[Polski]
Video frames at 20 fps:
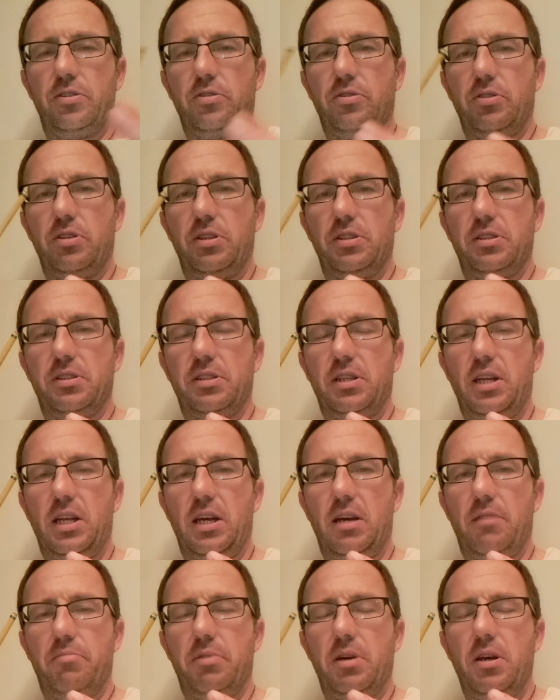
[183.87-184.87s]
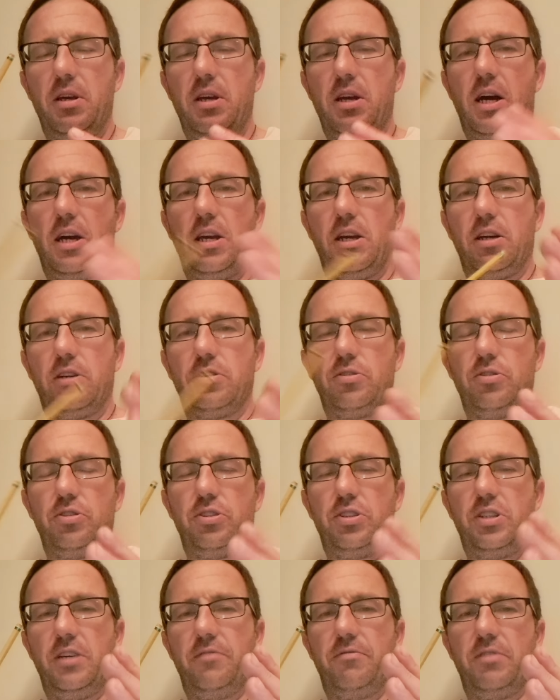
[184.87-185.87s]
to to jest chleb, a jak
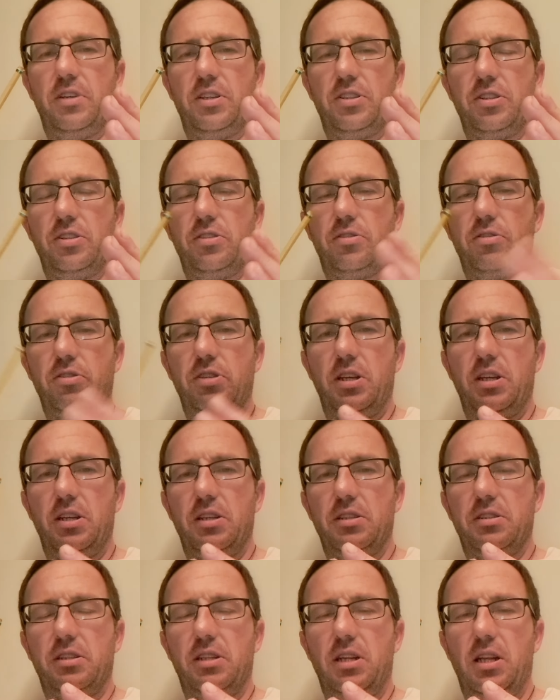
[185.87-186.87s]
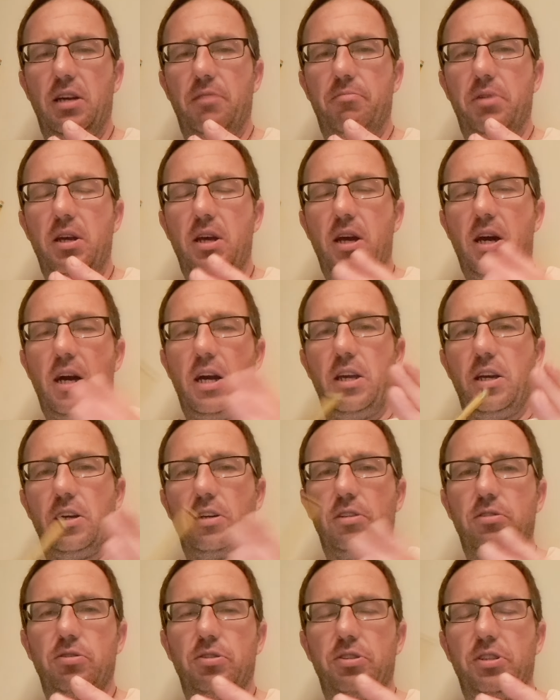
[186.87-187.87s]
ktoś nie wierzy, to nie jest chleb, a jak
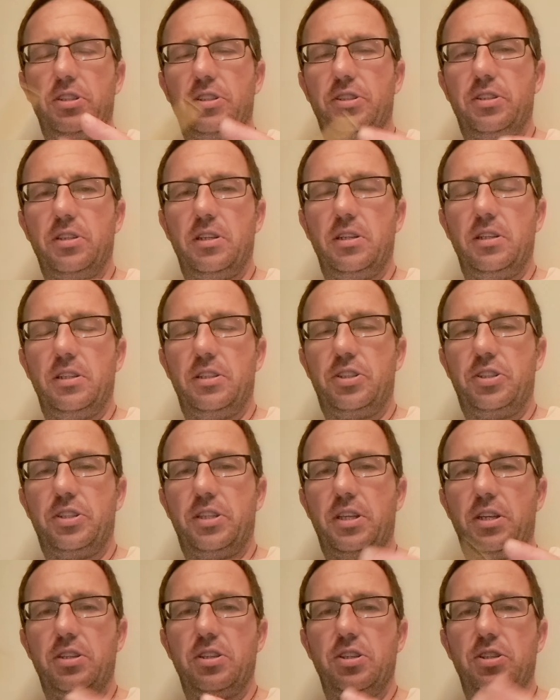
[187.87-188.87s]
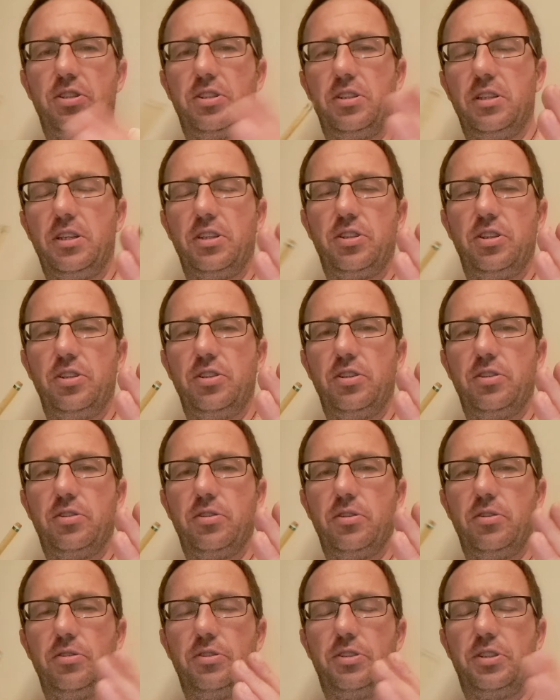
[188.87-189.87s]
ktoś jest 40 e, na
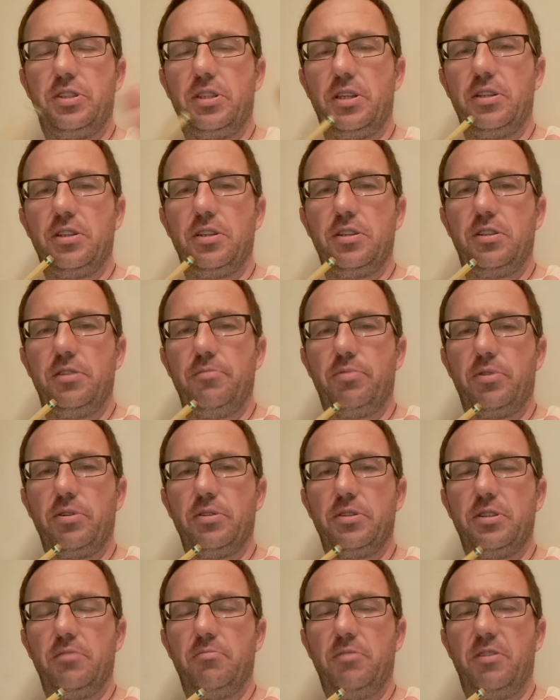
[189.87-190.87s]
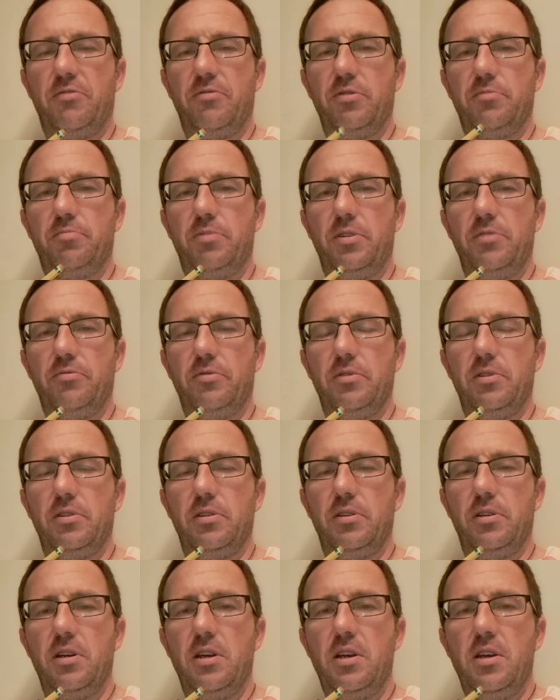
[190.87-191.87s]
60, 40% ma wątpliwość,
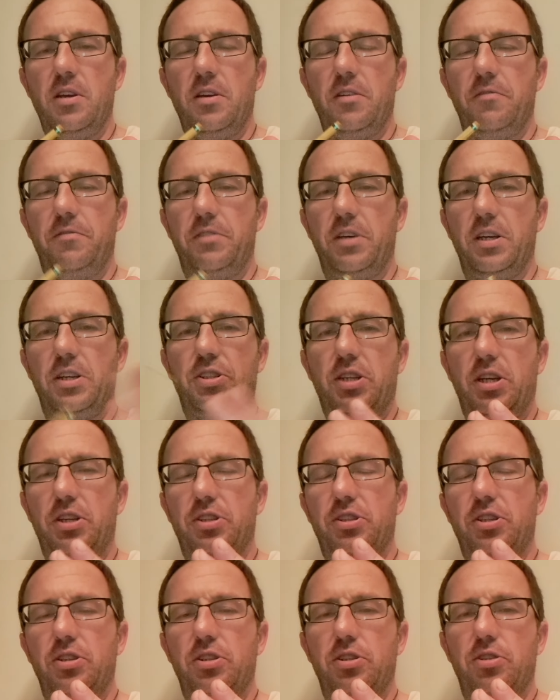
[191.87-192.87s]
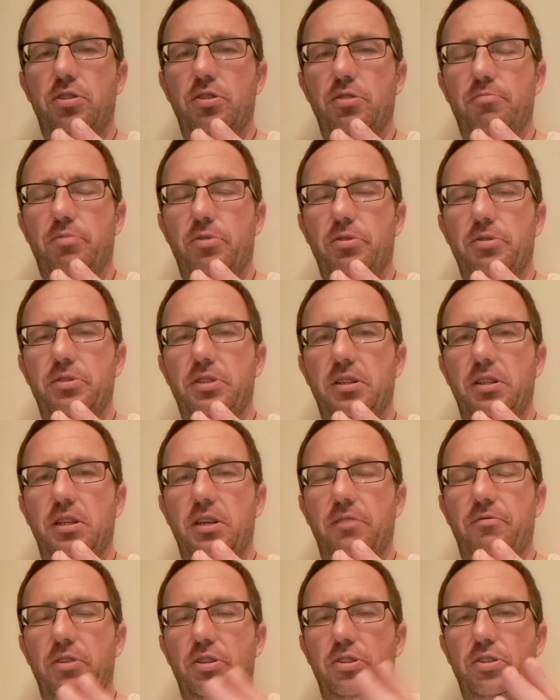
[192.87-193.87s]
e, wierzy, a 60%
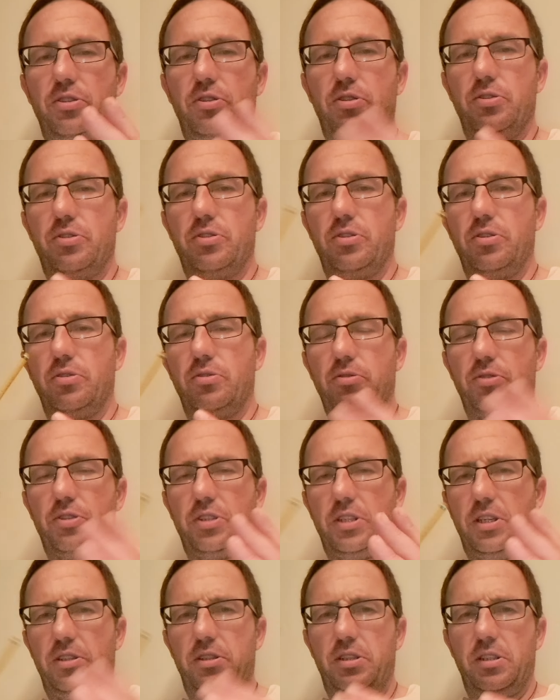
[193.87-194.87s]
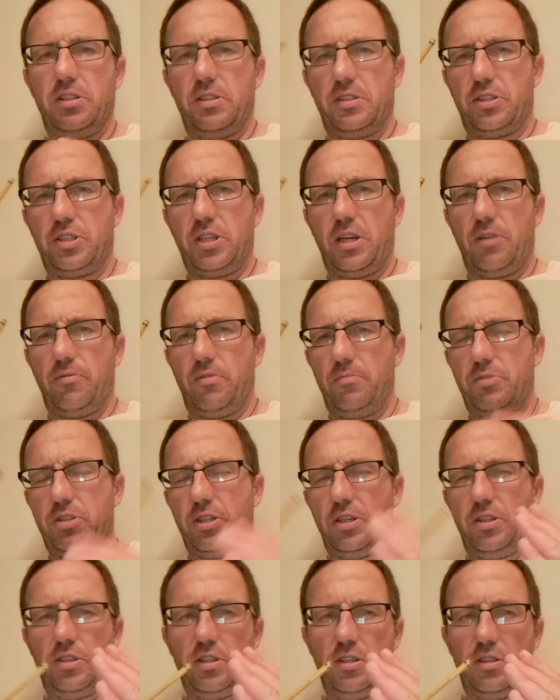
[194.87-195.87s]
nie wierzy, to co? To część jest ciałem,
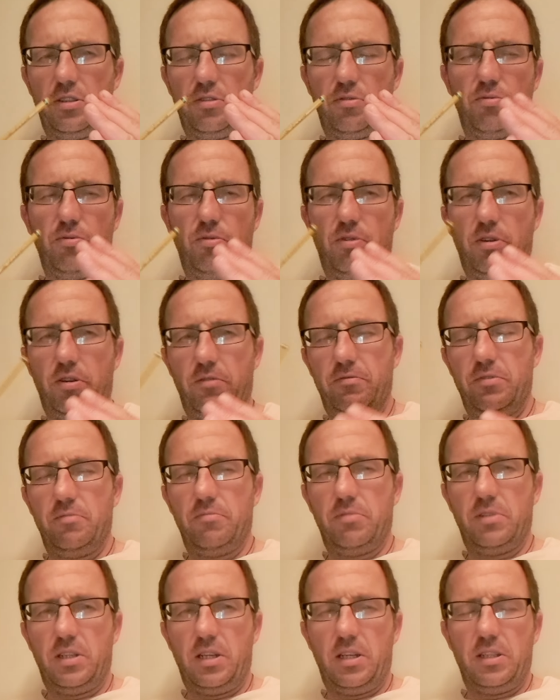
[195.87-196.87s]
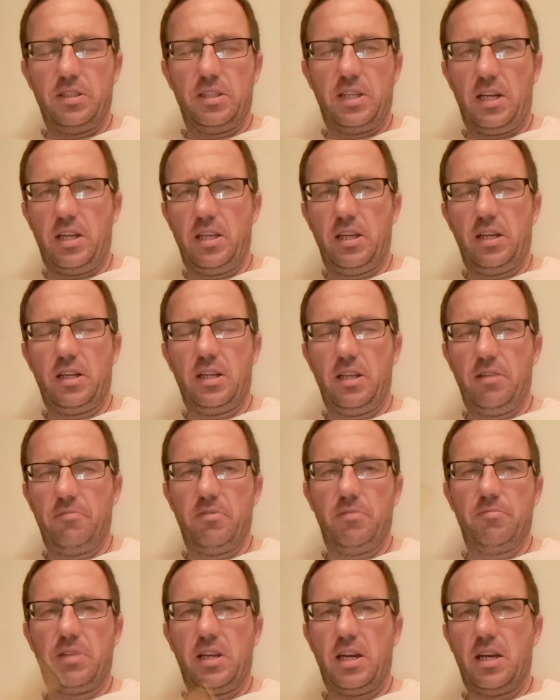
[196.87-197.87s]
część jest duchowym, dalej
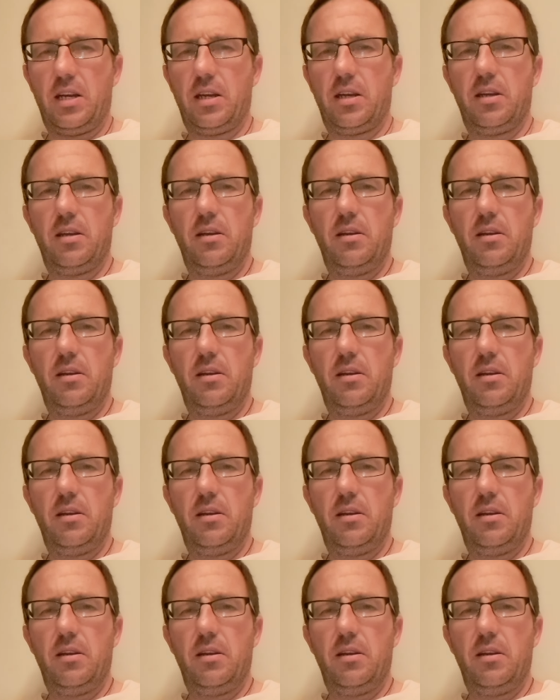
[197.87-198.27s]
chlebem, tak?